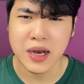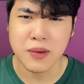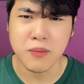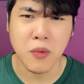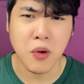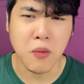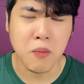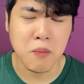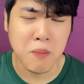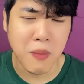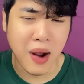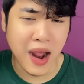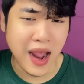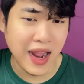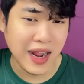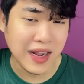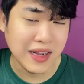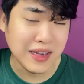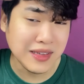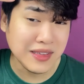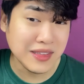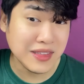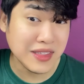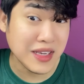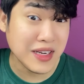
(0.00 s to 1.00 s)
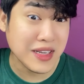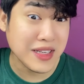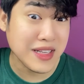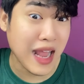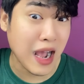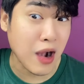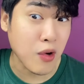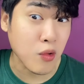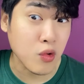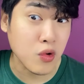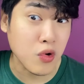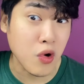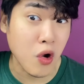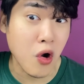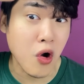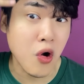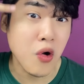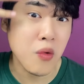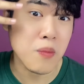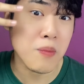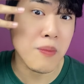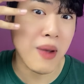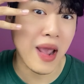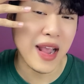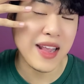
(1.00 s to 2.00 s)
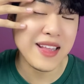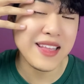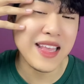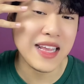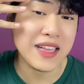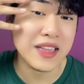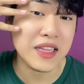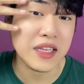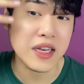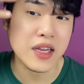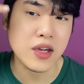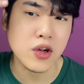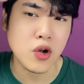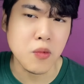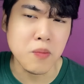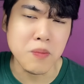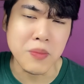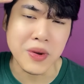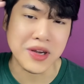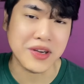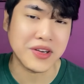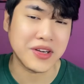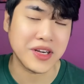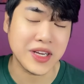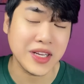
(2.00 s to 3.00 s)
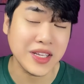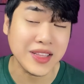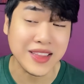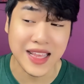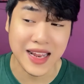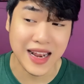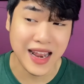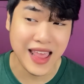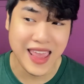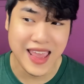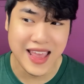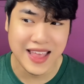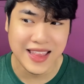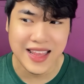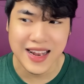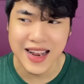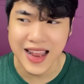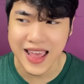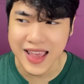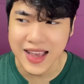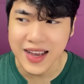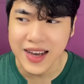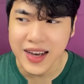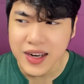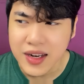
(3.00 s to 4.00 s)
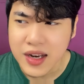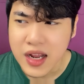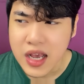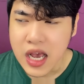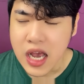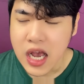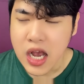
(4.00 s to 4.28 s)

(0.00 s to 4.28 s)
một mảng trên đầu của cổ, mảng da thịt nó cũng bị rỉa tè le té lẽ hết,